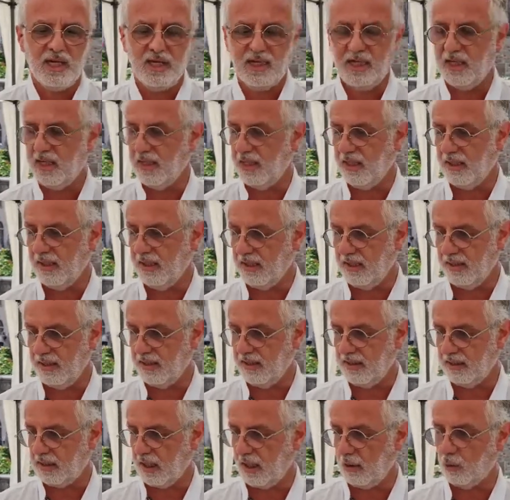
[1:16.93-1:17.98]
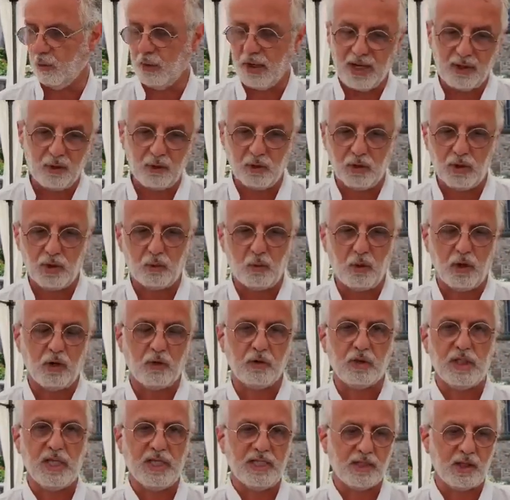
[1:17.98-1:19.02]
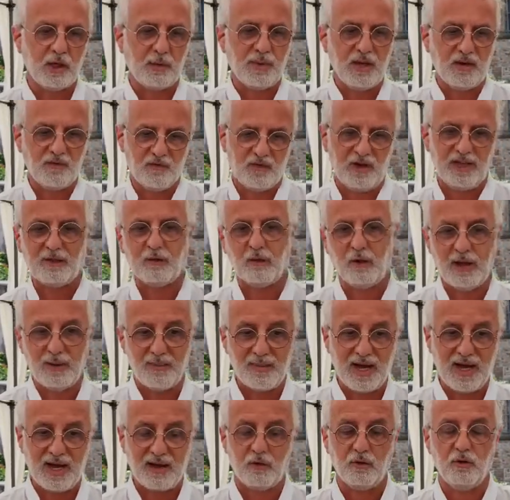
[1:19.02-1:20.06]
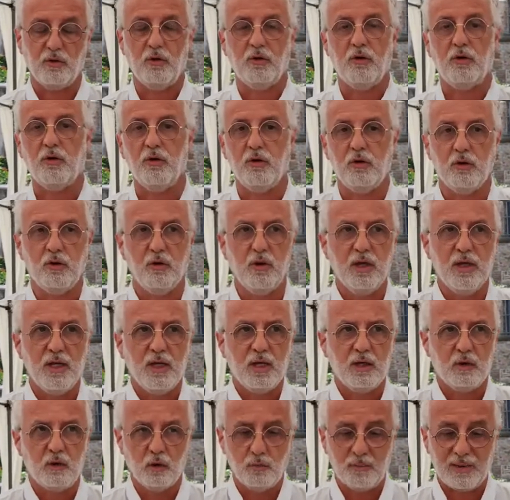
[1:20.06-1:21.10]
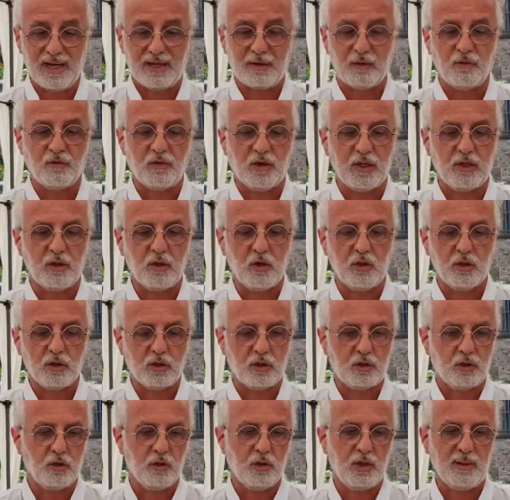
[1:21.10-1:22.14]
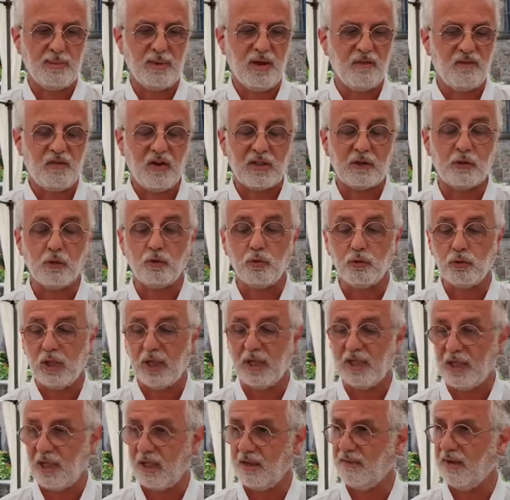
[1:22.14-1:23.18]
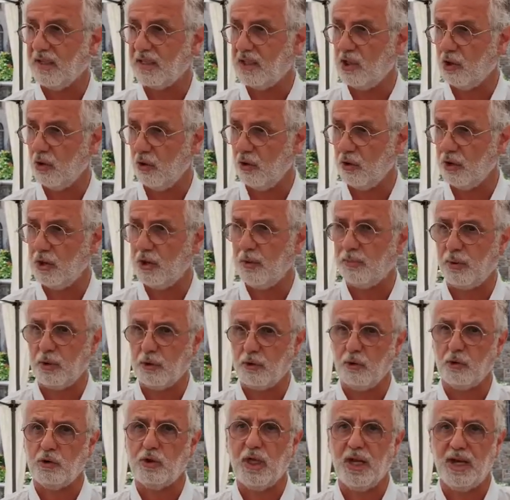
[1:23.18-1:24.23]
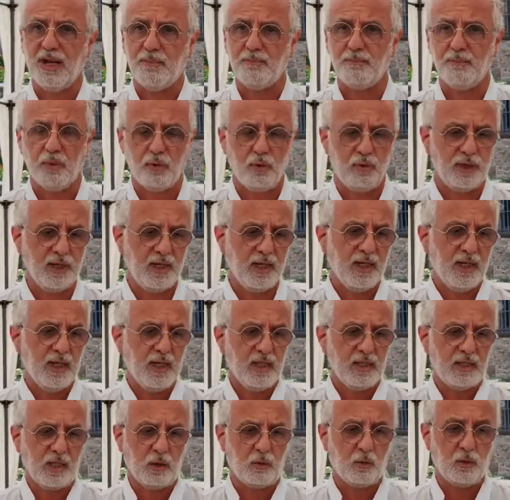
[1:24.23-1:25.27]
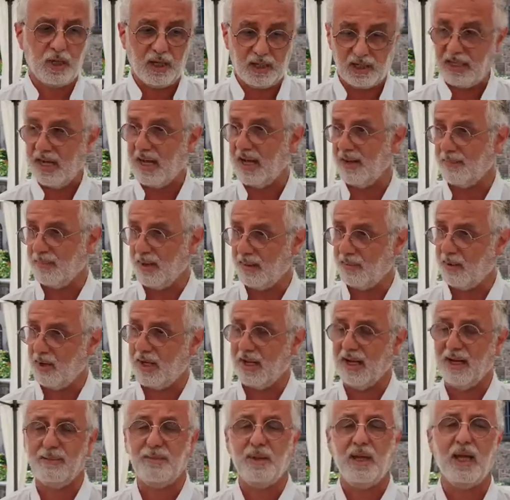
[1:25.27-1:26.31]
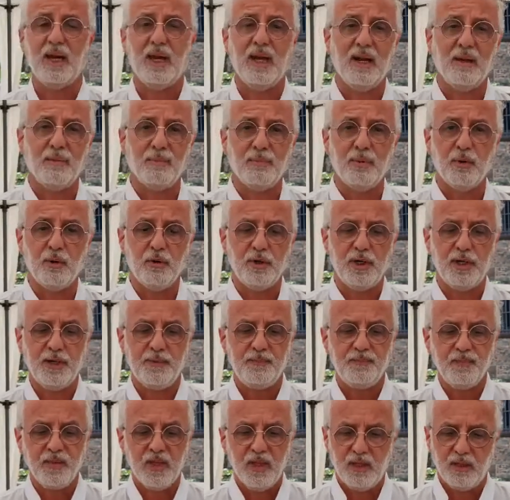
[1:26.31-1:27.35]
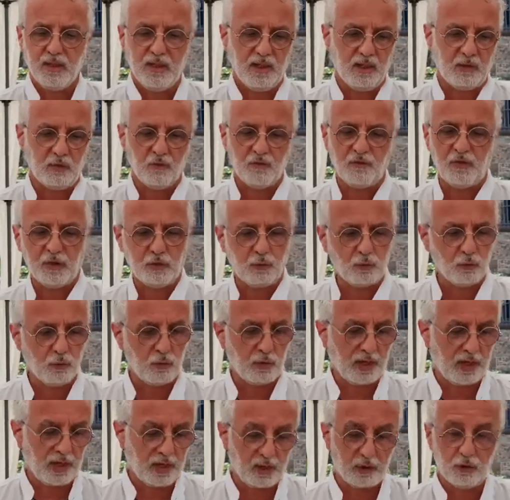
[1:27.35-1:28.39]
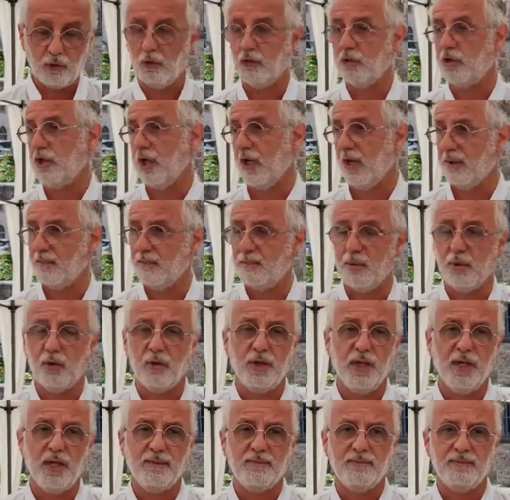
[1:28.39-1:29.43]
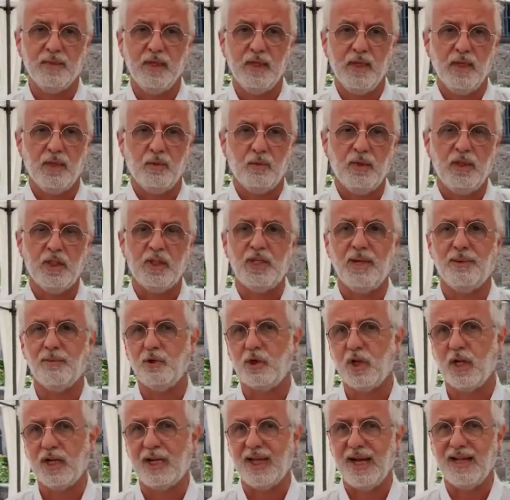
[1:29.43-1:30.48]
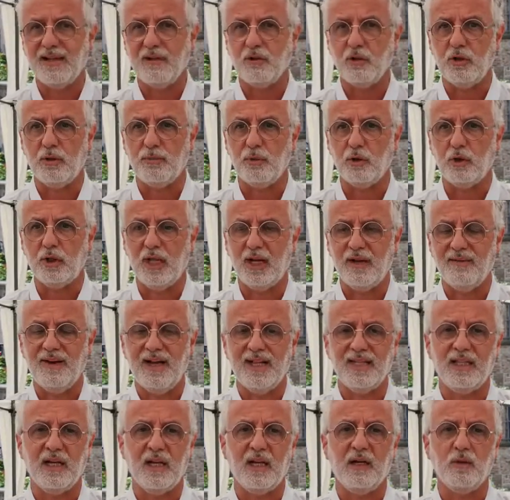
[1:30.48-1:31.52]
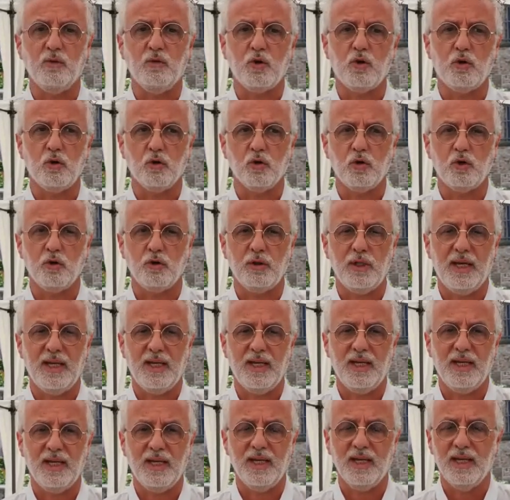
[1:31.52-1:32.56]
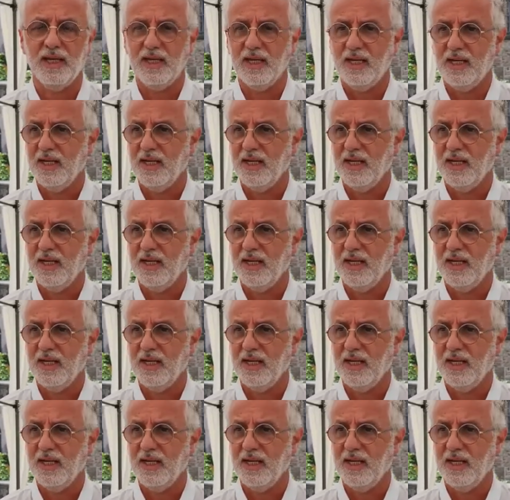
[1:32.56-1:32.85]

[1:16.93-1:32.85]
eh, tra cui allo, il liquore allo zenzero, abbiamo fatto l'amaro col marchio Freddozzo e abbiamo fatto tutte le derivazioni di prodotti al lampone, tra cui abbiamo anche la birra al lampone, le confetture, i dolci al lampone quindi stiamo cercando di portare avanti anche il discorso dei,